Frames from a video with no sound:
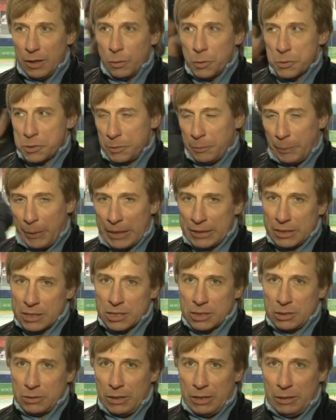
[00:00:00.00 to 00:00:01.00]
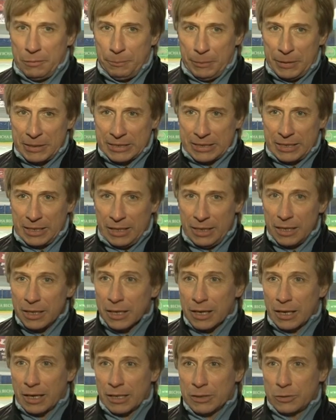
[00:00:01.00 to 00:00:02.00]
Очень приятно, что Олимпийские
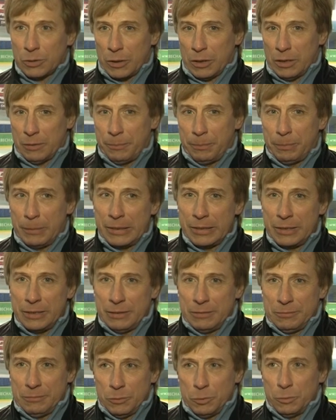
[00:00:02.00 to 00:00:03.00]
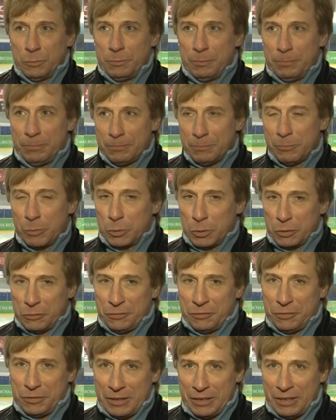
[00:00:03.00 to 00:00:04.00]
игры, которые ну, будут
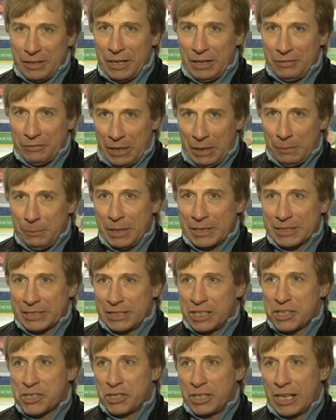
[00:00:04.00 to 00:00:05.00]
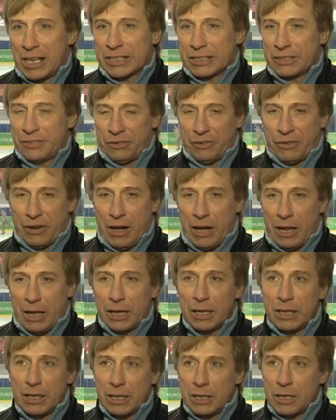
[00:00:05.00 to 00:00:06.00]
в январе месяце начинаться, в
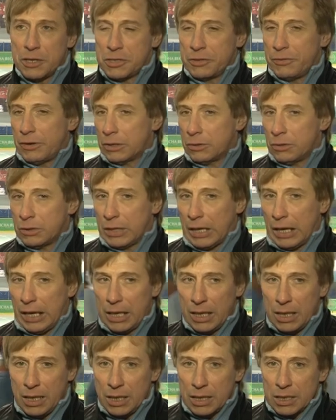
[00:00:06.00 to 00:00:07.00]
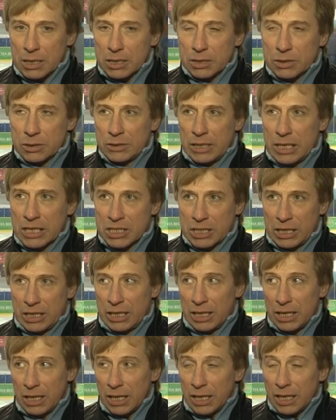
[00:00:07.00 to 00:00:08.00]
феврале следующего года, что
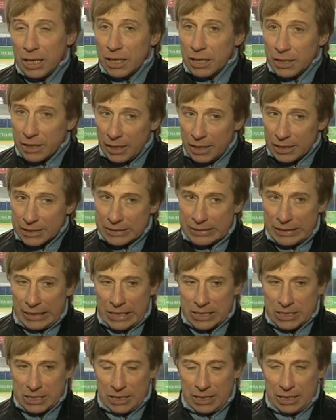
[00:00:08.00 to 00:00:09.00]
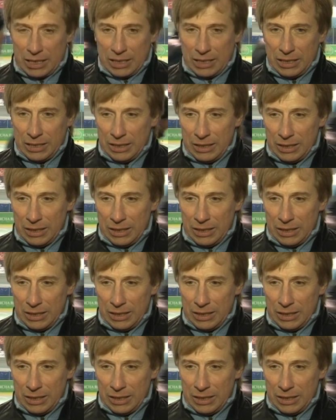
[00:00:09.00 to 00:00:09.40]
наши есть наши